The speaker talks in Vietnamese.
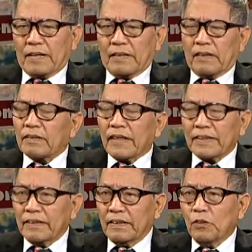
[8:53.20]
thực ra
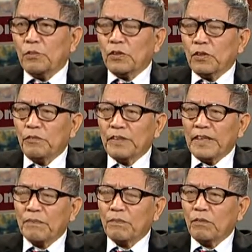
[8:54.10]
thì nếu mà nói Việt
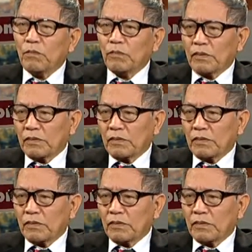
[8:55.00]
Nam không